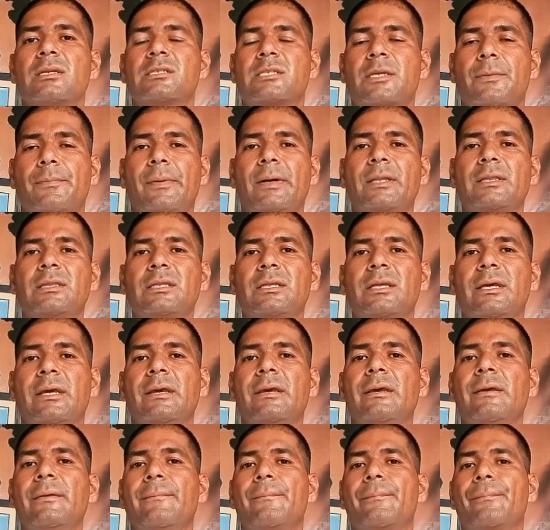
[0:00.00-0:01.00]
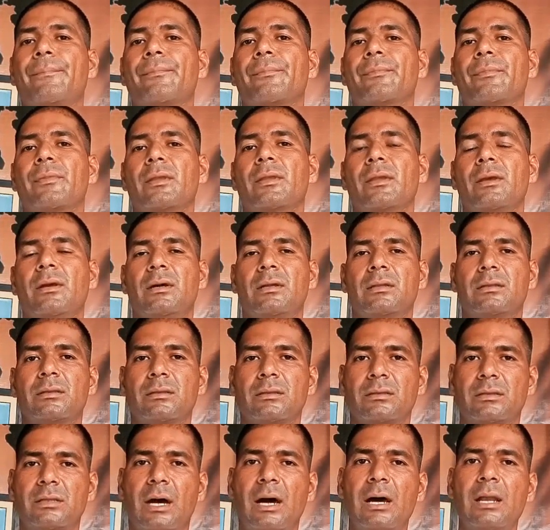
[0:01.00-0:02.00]
चपाती है
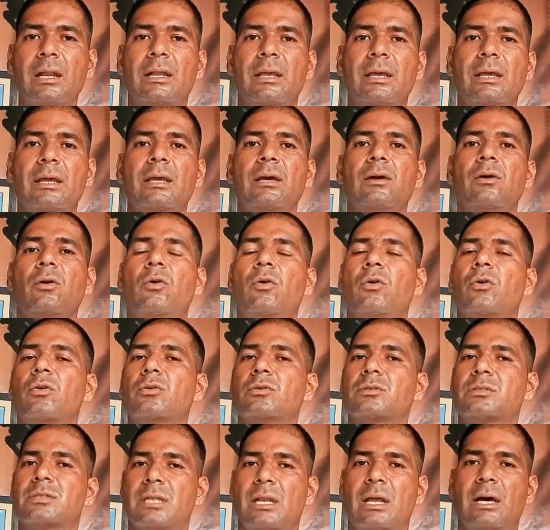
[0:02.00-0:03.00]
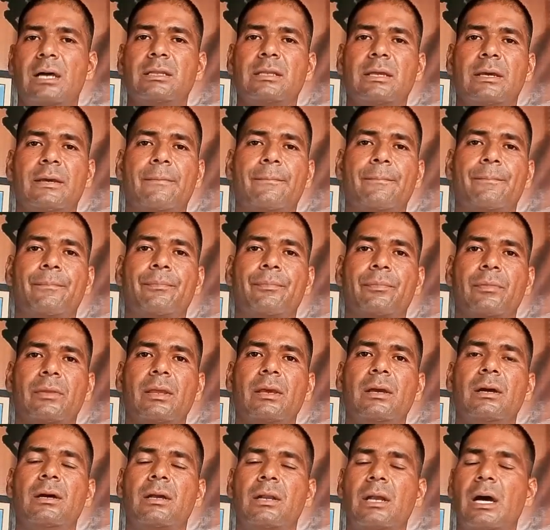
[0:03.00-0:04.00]
दाल है और सलाद है
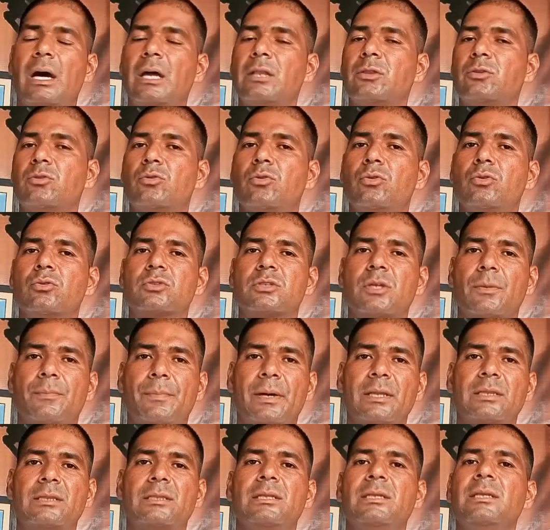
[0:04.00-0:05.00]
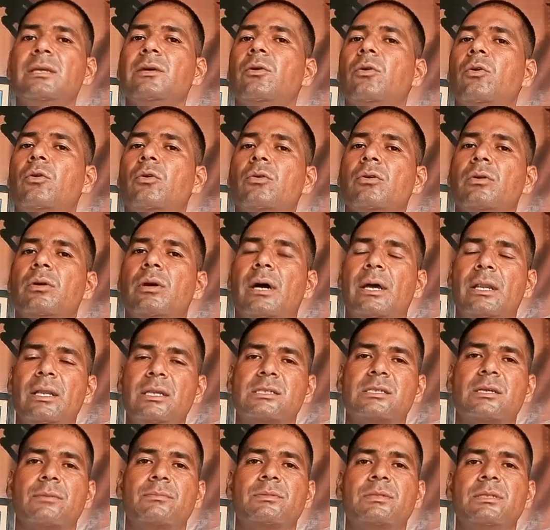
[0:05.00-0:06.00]
रात को चपाती और हरी
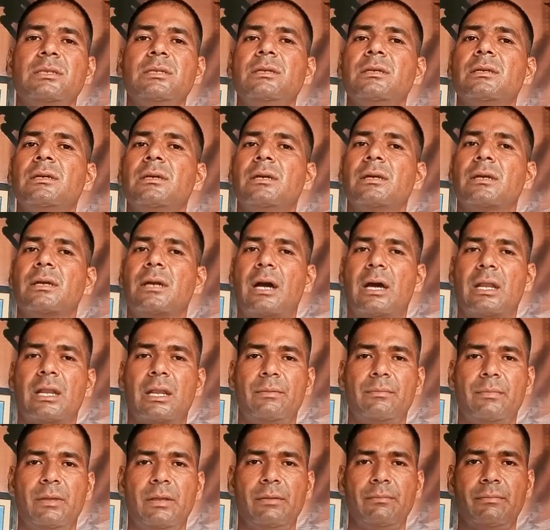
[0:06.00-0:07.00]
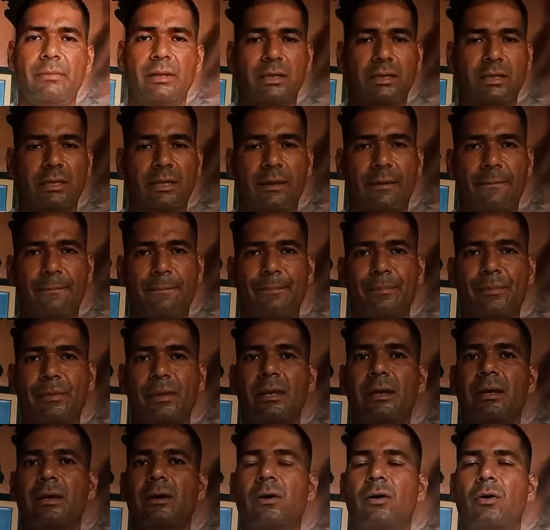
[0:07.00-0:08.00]
सब्जी खाने में मिलती है
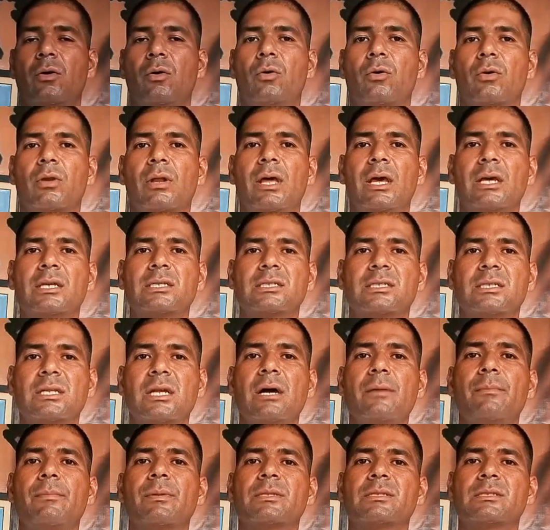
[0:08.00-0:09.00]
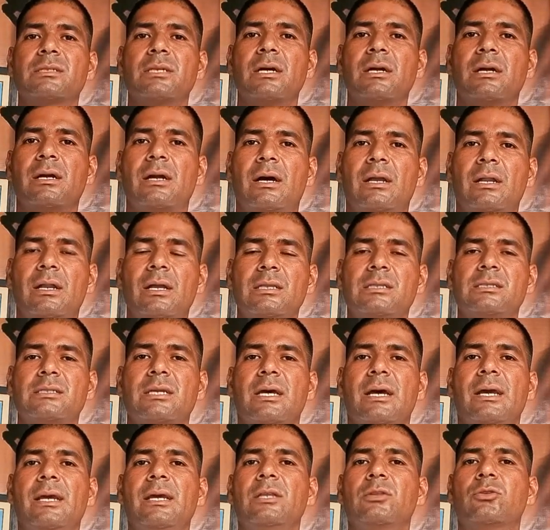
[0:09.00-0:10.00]
और एक्स्ट्रा बच्चा खाना
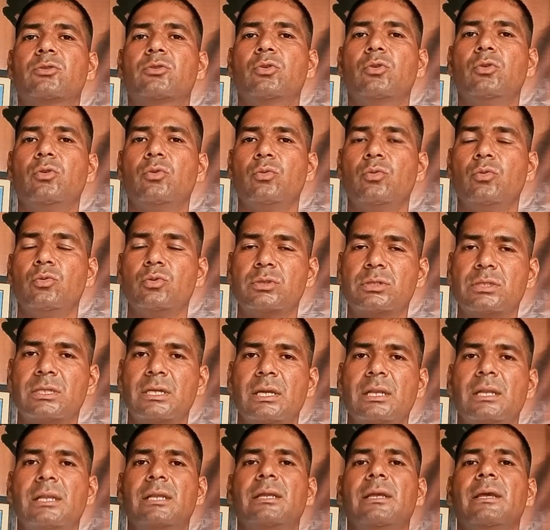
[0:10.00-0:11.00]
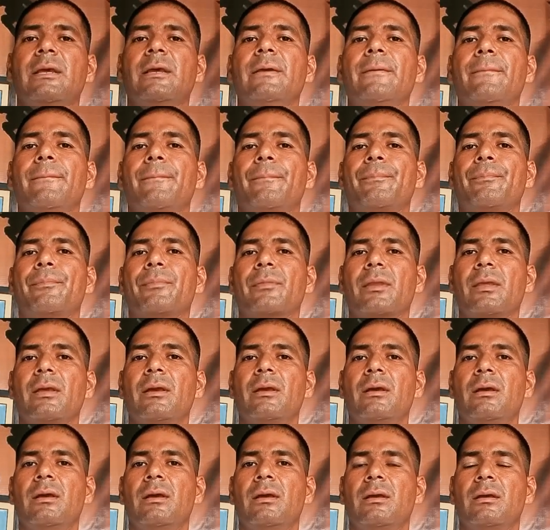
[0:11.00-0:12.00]
चाहे तो उसके लिए
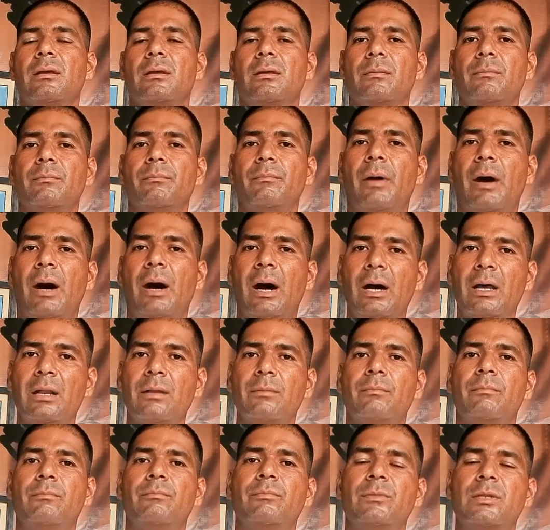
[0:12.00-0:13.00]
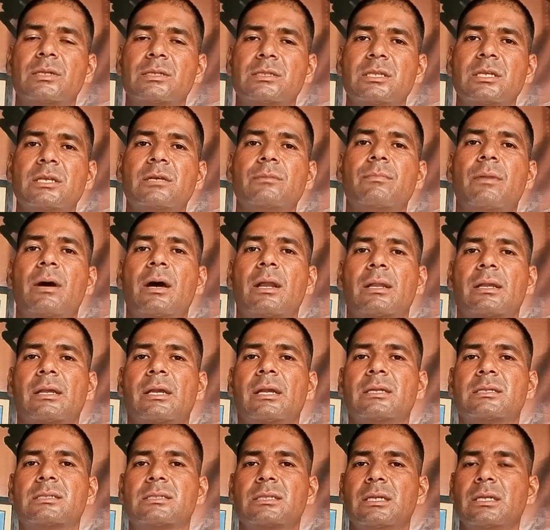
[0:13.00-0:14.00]
बाहर नज़दीक
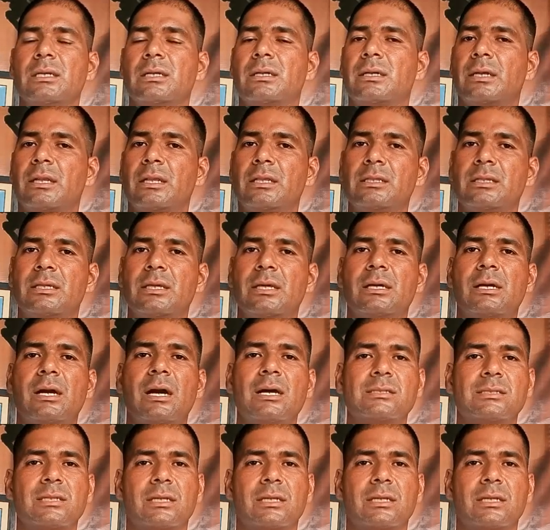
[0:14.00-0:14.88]
मार्केट से खरीद के खा